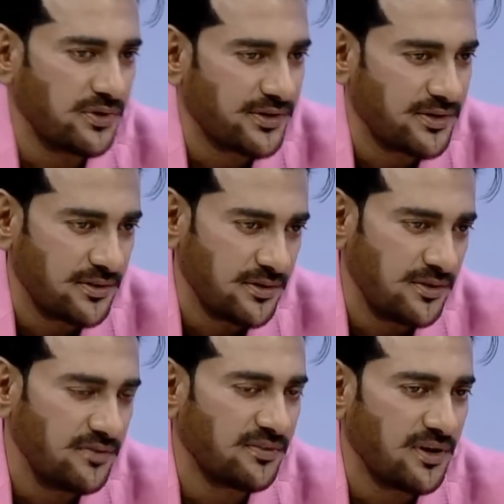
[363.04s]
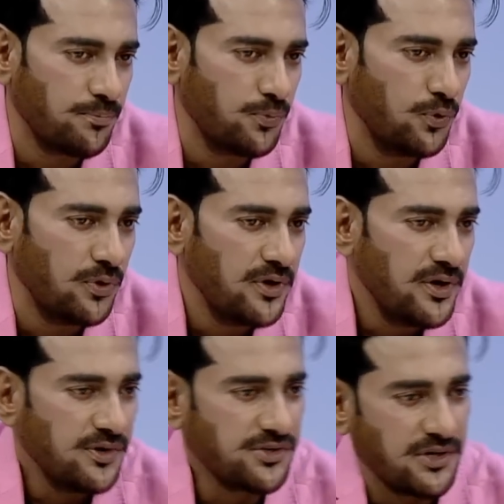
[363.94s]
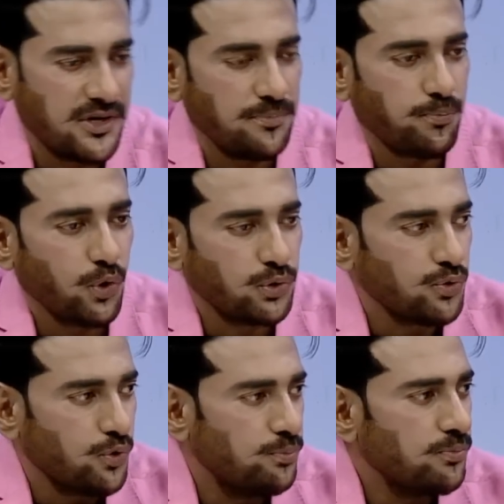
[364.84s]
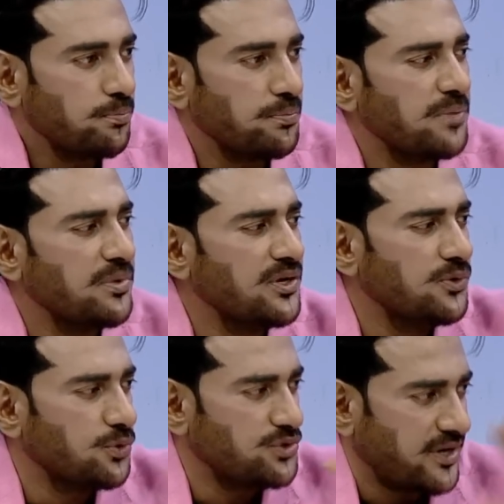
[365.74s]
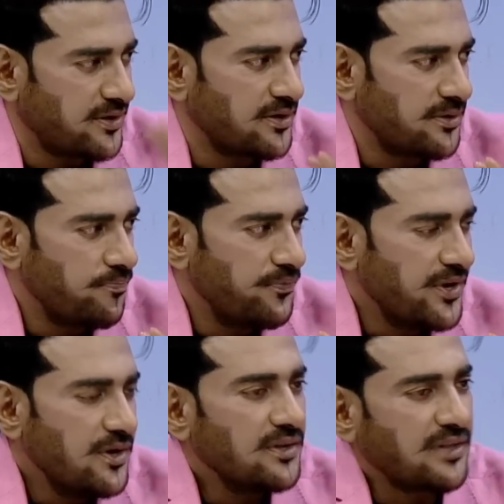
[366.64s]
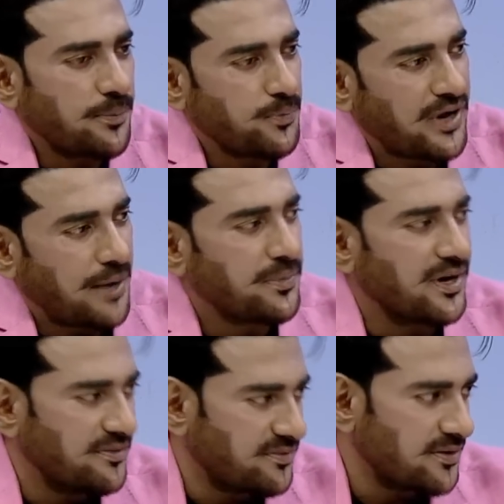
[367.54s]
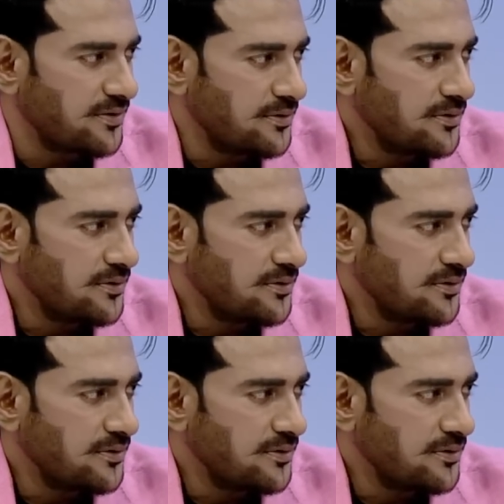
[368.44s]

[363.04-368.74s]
তার্কিতে ইস্তাম্বুল সেই বদরুম বিভিন্ন জায়গায় তারপরে আফগানিস্তান